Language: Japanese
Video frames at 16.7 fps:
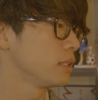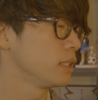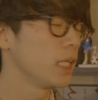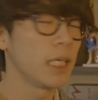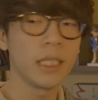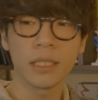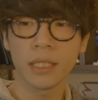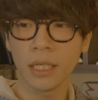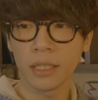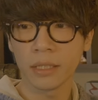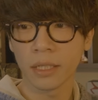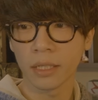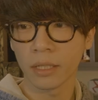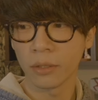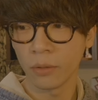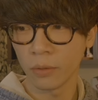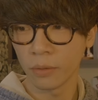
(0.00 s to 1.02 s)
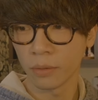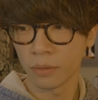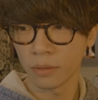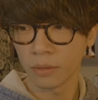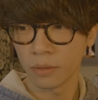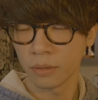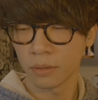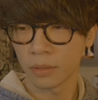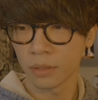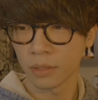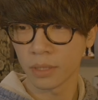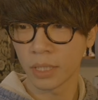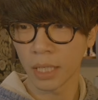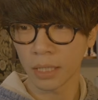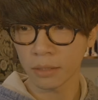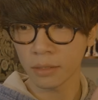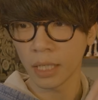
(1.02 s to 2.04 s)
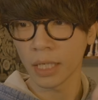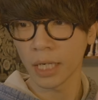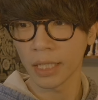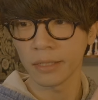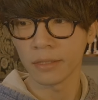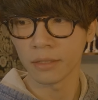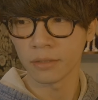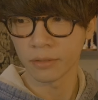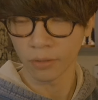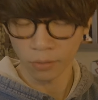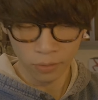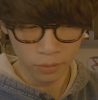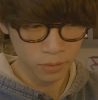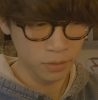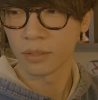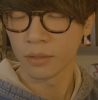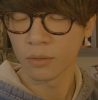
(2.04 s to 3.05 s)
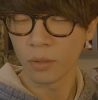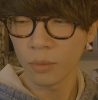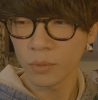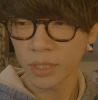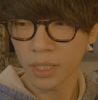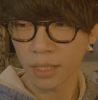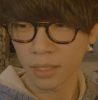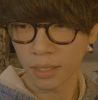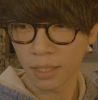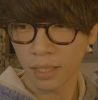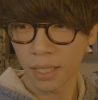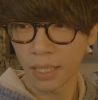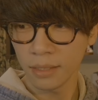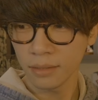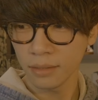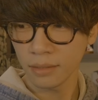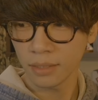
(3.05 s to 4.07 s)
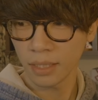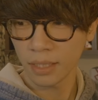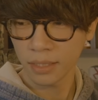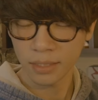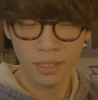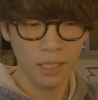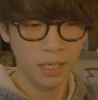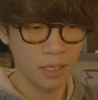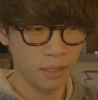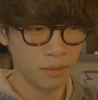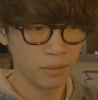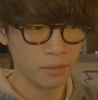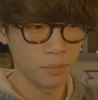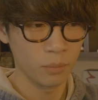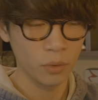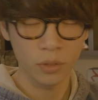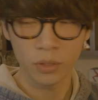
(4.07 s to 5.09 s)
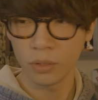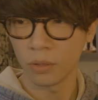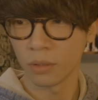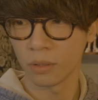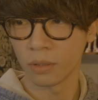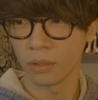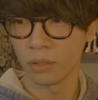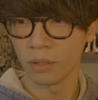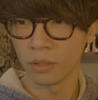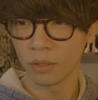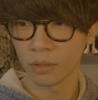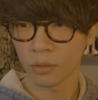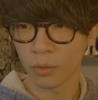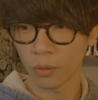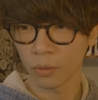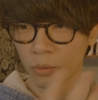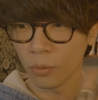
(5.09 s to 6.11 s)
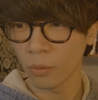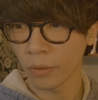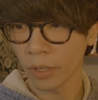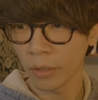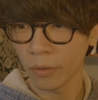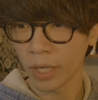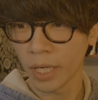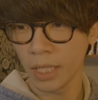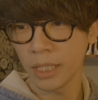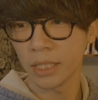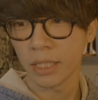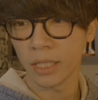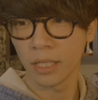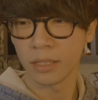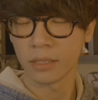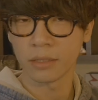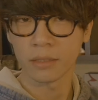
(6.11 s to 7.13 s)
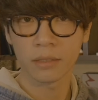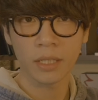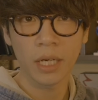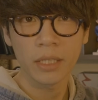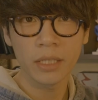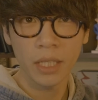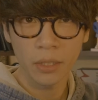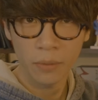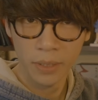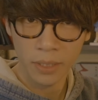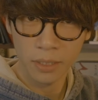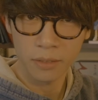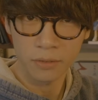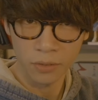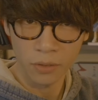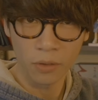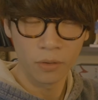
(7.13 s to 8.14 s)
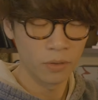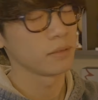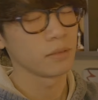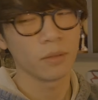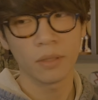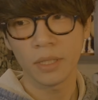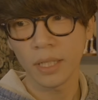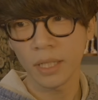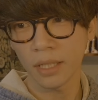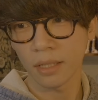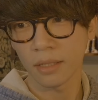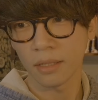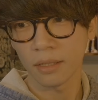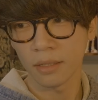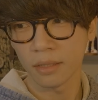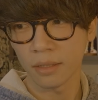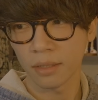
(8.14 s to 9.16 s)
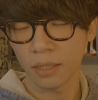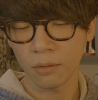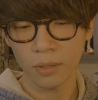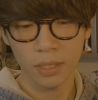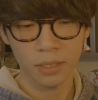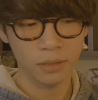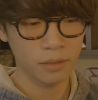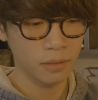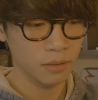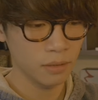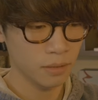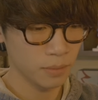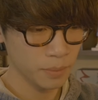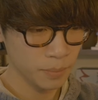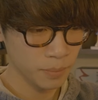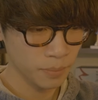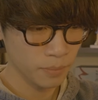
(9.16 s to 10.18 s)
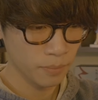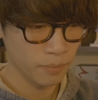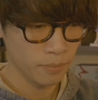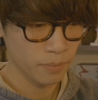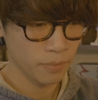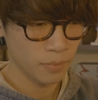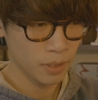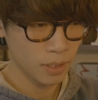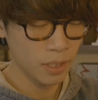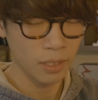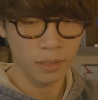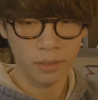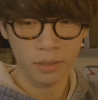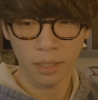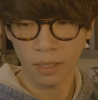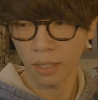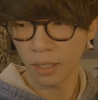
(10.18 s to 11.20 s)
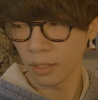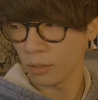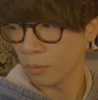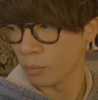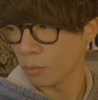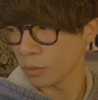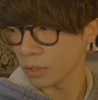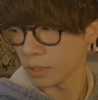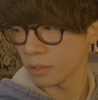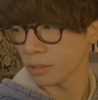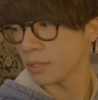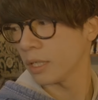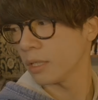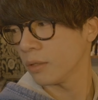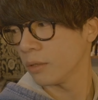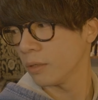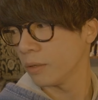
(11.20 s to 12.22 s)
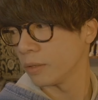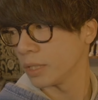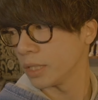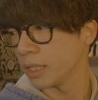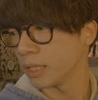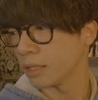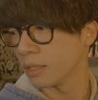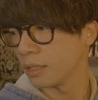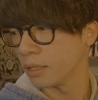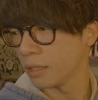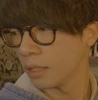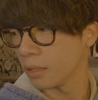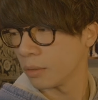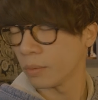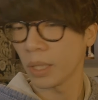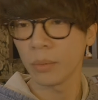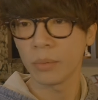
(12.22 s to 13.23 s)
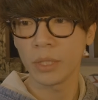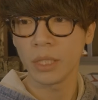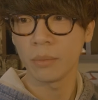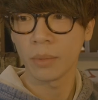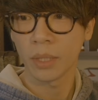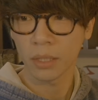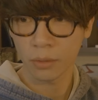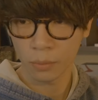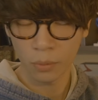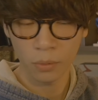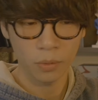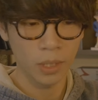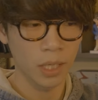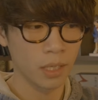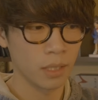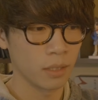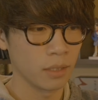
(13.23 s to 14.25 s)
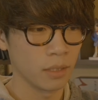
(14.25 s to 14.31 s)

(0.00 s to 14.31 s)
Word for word: やりたいんだけど、額がないんですよ。これもさ、完成したらもちろんこの動画の背景に使いたいわけですよ。それでなおかつね、宝の持ち腐れのように ファイブディーマークフォー が